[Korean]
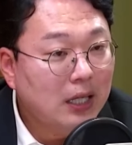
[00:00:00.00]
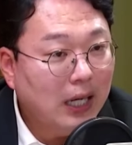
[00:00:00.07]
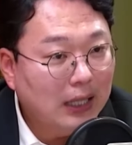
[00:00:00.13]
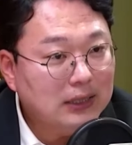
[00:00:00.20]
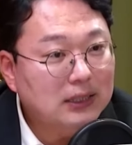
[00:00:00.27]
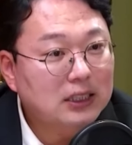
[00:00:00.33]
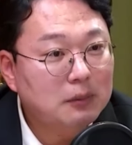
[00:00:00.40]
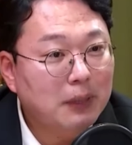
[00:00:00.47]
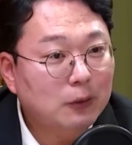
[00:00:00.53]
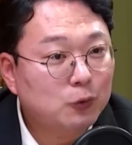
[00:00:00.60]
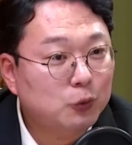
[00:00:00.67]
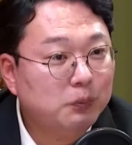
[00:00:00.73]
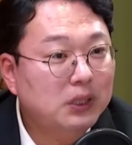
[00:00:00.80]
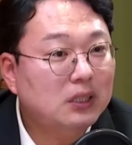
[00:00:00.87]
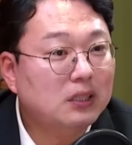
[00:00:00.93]
하시지만
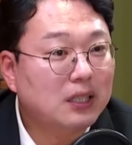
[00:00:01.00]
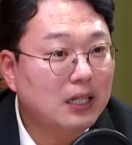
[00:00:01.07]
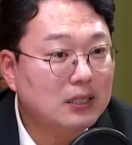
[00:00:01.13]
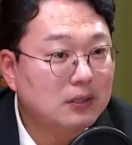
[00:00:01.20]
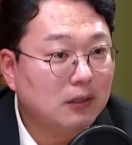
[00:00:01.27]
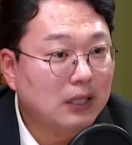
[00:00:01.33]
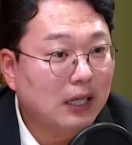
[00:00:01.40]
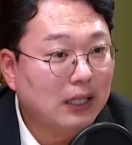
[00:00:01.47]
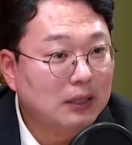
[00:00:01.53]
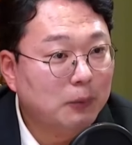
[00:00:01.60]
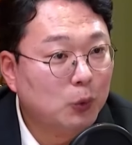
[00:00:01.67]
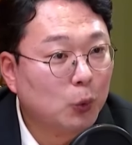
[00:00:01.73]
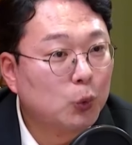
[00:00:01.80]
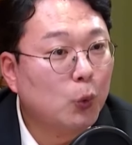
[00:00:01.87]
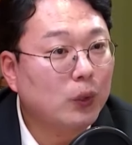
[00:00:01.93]
국민들께서나
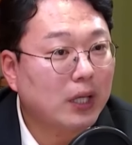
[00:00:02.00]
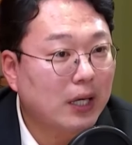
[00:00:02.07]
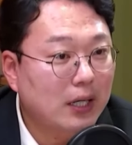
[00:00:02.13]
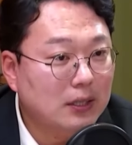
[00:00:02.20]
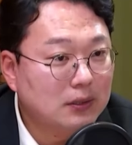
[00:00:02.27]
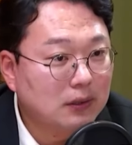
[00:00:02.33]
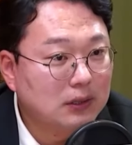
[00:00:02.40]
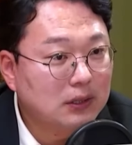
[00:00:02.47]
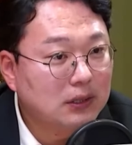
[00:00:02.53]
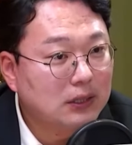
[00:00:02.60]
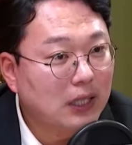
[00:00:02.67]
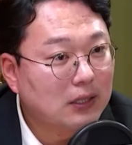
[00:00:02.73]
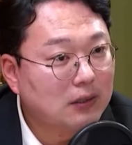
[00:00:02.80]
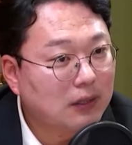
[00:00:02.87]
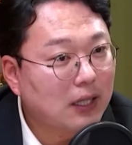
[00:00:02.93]
아니면 노동계에서는
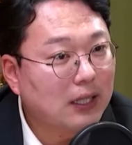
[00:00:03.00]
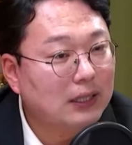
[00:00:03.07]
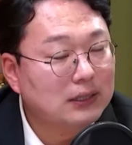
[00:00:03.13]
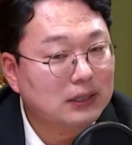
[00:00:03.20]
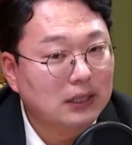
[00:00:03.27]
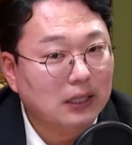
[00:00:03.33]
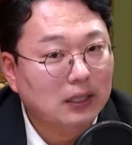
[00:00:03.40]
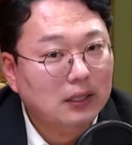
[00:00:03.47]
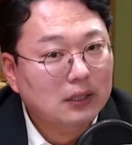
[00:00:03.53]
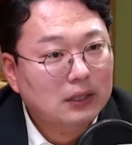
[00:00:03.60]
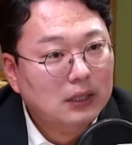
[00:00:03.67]
그게 그렇게까지